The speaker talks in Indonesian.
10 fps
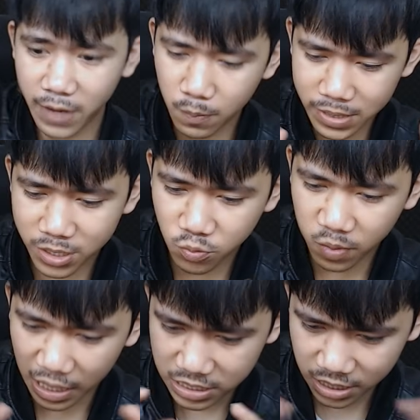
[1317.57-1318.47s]
Vibesnya tuh
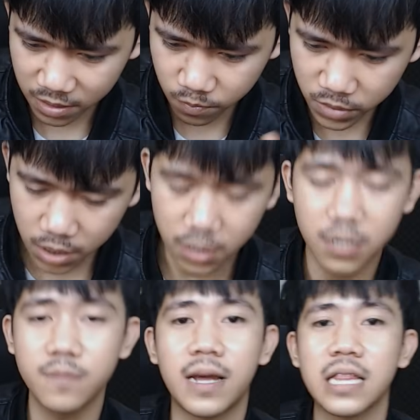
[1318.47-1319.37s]
berasa
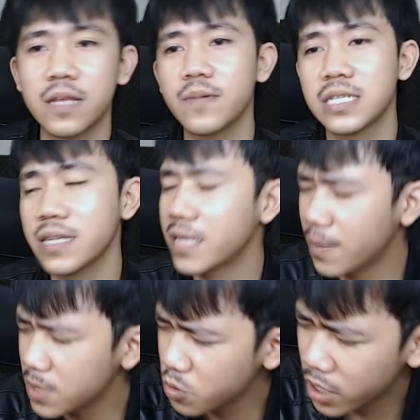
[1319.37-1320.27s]
beh, mantap guys ya
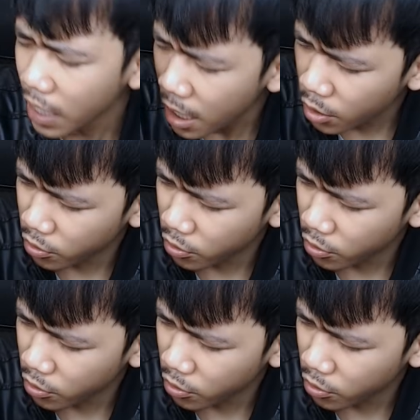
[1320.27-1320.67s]
ditambah suara